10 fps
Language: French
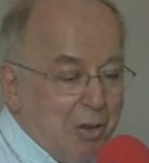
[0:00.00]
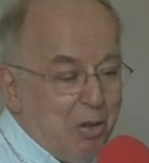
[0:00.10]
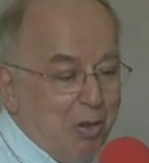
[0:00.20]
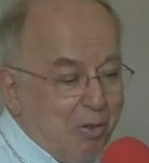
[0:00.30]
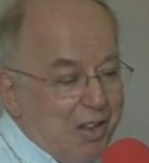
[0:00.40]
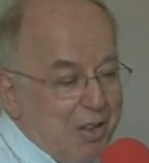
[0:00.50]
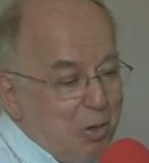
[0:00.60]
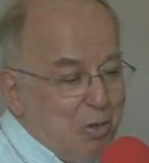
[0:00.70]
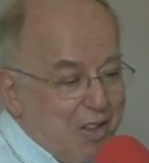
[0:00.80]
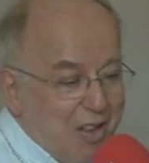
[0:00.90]
Alors de leur faire
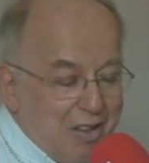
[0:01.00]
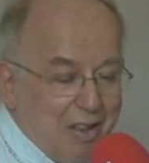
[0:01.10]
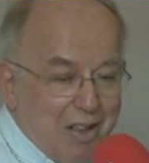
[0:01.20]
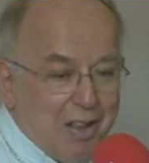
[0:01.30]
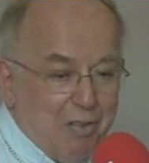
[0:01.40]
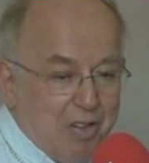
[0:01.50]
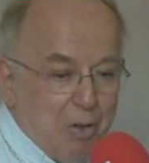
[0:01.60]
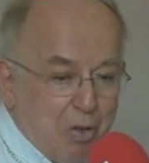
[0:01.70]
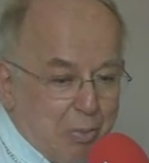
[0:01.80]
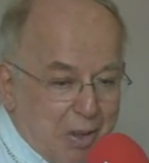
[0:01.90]
découvrir à travers la
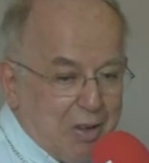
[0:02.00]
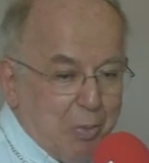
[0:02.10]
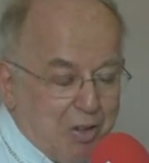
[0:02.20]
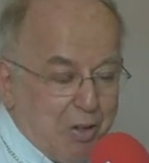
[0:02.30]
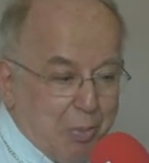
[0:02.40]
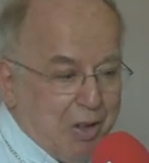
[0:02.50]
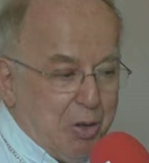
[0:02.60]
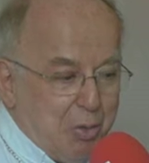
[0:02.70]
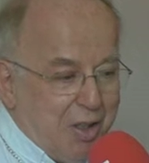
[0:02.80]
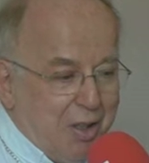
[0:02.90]
visite de ce patrimoine
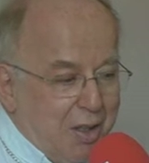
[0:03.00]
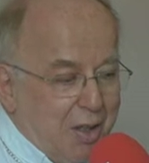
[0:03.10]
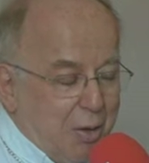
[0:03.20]
spirituel